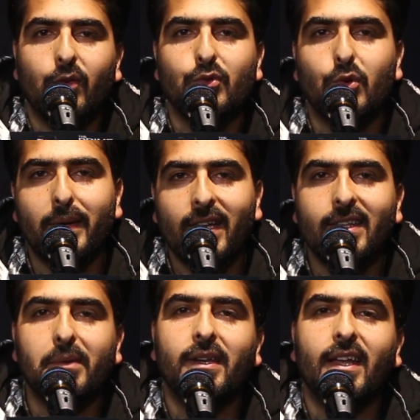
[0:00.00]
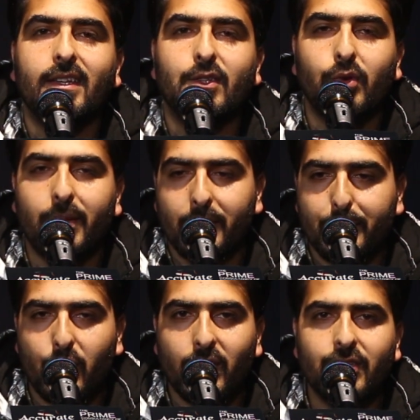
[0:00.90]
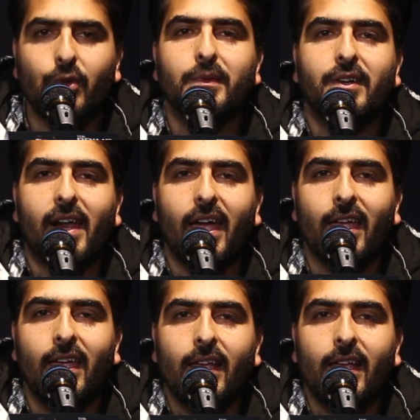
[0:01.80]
उसको बनाते बनाते ज्यूरिंग प्रोडक्शन ऑफ द ट्रैक